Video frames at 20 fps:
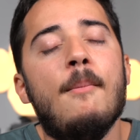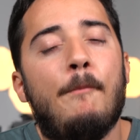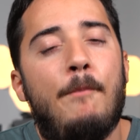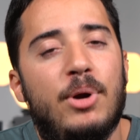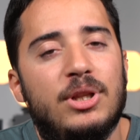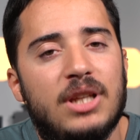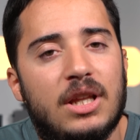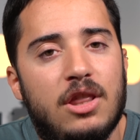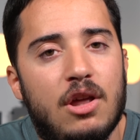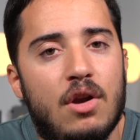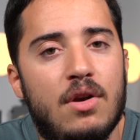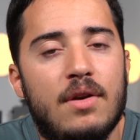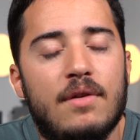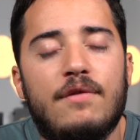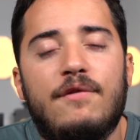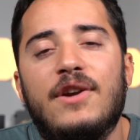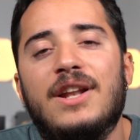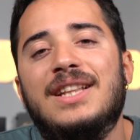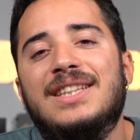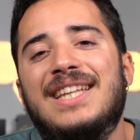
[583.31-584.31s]
protección
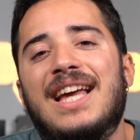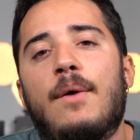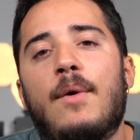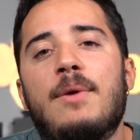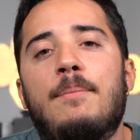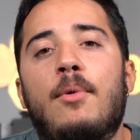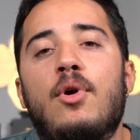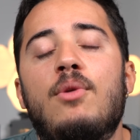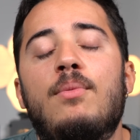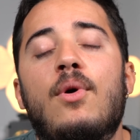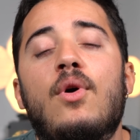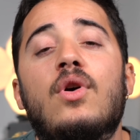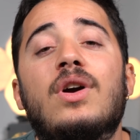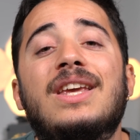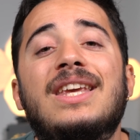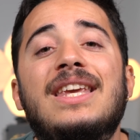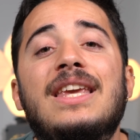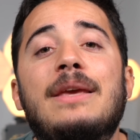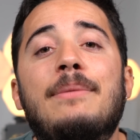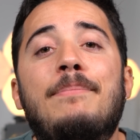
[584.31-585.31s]
frente a agua y polvo
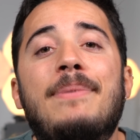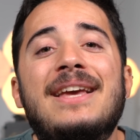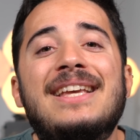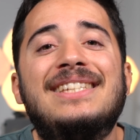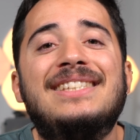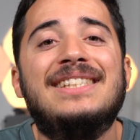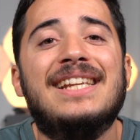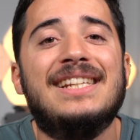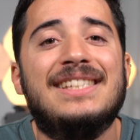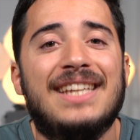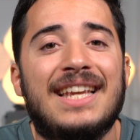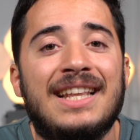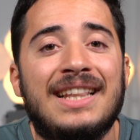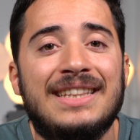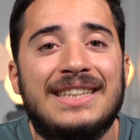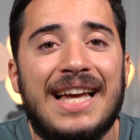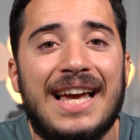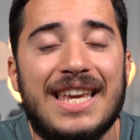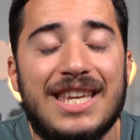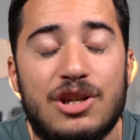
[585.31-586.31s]

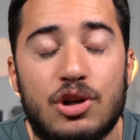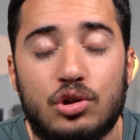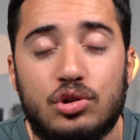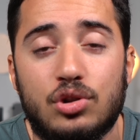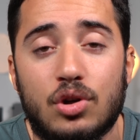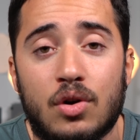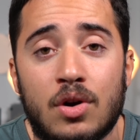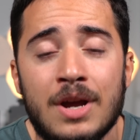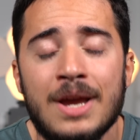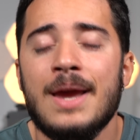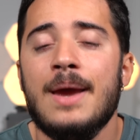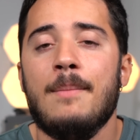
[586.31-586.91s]
IP68.